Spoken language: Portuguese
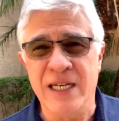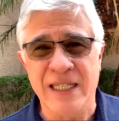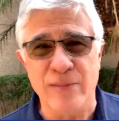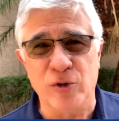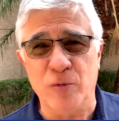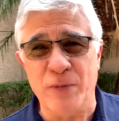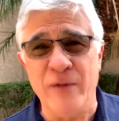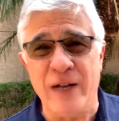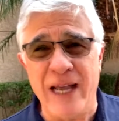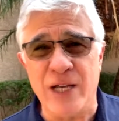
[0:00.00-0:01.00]
Temos o
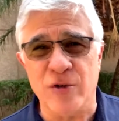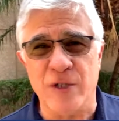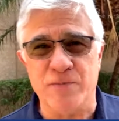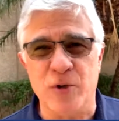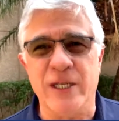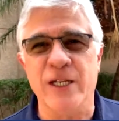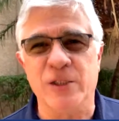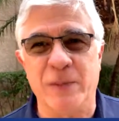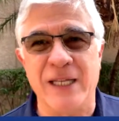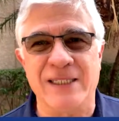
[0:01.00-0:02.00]
privilégio de poder
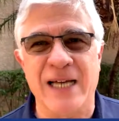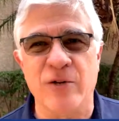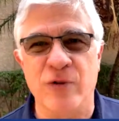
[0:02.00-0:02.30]
expressar